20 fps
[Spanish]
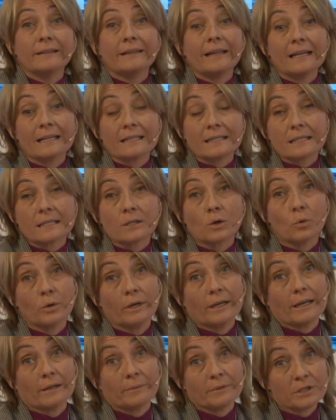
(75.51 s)
de las
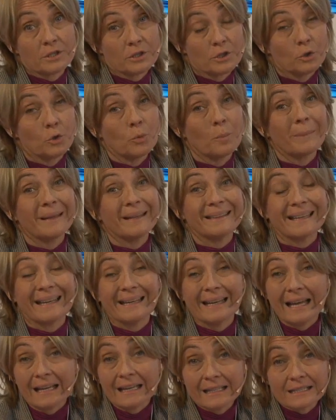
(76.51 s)
una revisión, un
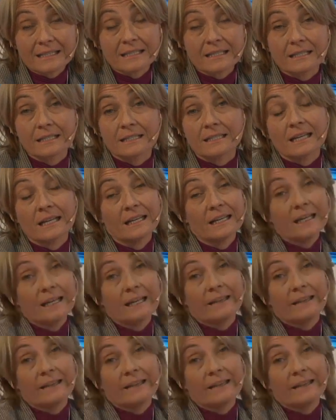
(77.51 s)
metaanálisis